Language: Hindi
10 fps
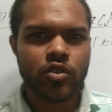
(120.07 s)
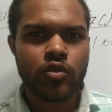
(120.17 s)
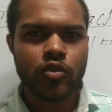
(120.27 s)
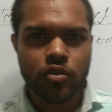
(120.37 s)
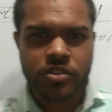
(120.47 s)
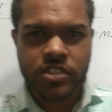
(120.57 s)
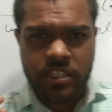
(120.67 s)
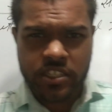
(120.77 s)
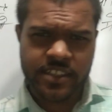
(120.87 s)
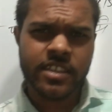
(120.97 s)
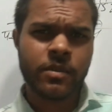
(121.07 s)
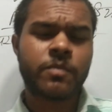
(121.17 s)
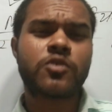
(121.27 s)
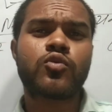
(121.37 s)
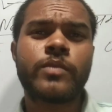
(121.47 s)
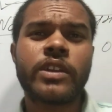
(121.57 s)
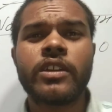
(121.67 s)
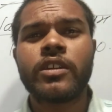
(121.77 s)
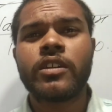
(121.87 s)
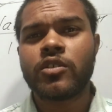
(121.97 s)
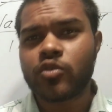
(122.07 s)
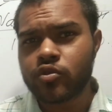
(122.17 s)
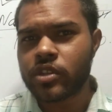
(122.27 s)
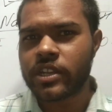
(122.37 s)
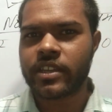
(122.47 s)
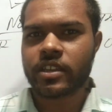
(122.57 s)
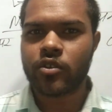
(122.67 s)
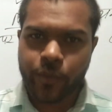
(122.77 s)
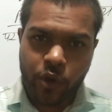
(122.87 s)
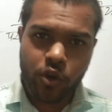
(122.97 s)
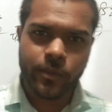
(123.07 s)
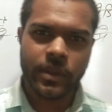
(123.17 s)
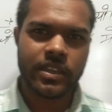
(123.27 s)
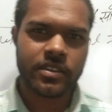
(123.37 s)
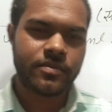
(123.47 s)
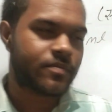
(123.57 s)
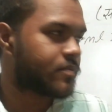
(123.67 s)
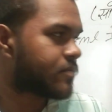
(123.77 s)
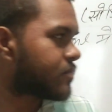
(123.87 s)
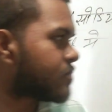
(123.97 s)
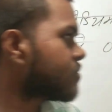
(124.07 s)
एनएस को कौन सी स्थिति में पशु में यूज लें उपयोग में लें